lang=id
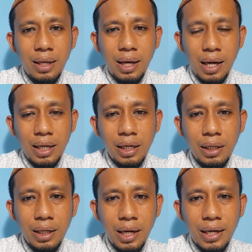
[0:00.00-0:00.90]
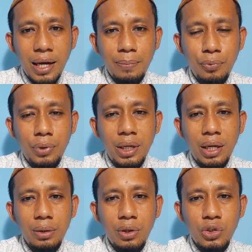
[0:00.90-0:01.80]
Karena karena ampunan
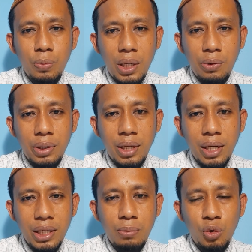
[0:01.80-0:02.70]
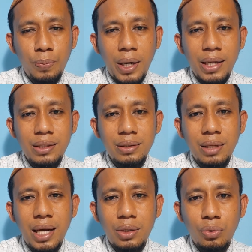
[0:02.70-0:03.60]
Allah Subhanahu wa taala ini merupakan
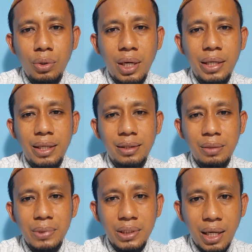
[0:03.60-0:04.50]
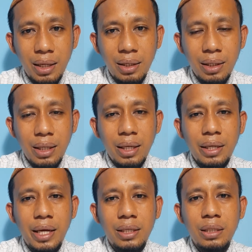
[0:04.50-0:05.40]
anugerah yang terbesar
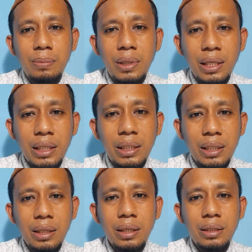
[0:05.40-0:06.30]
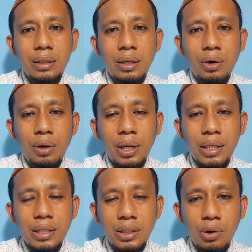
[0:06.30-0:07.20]
yang dimiliki
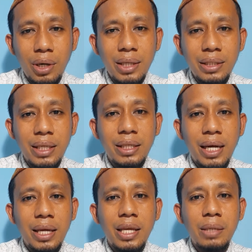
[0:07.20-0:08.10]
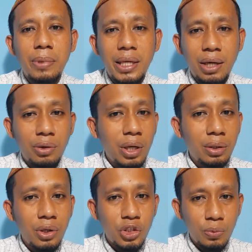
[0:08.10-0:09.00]
oleh seseorang jika seandainya diberikan oleh
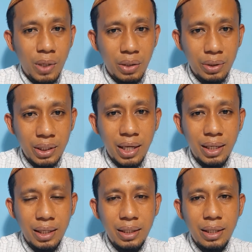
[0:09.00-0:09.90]
Allah Subhanahu wa taala.